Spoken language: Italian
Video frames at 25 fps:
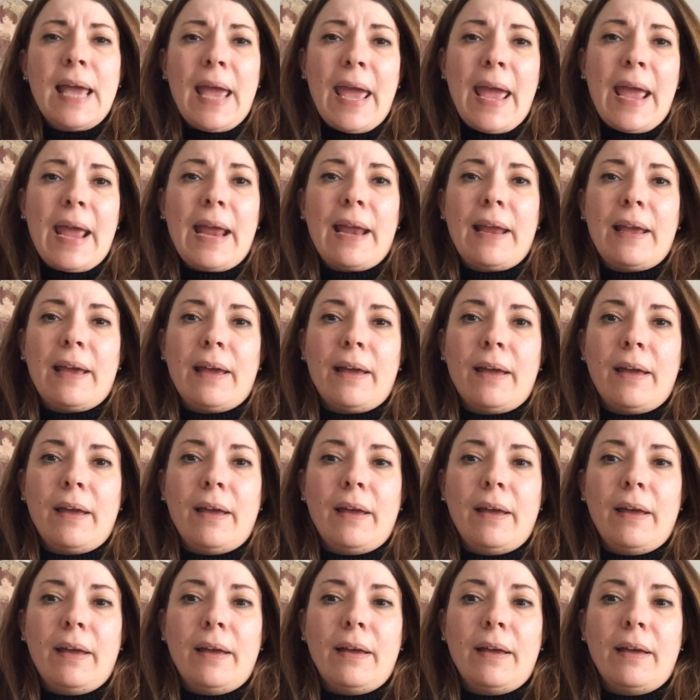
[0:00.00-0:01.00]
e
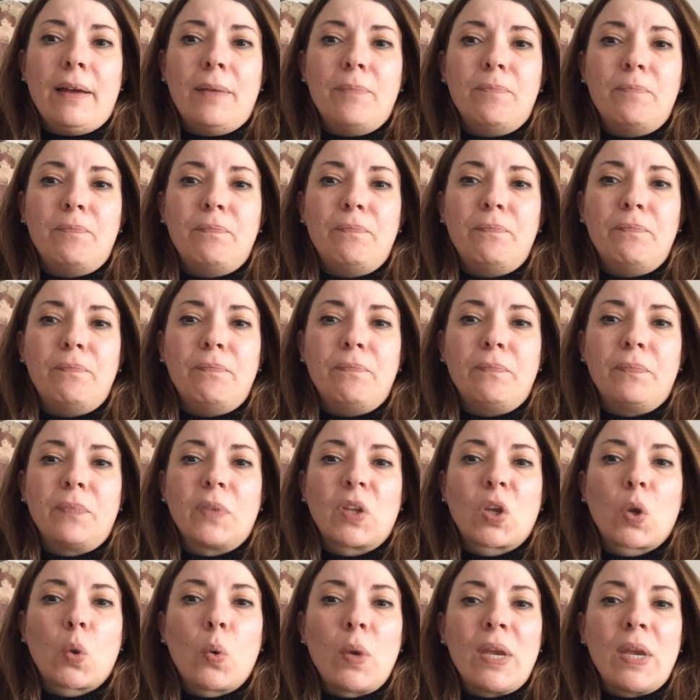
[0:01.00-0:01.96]
ehm,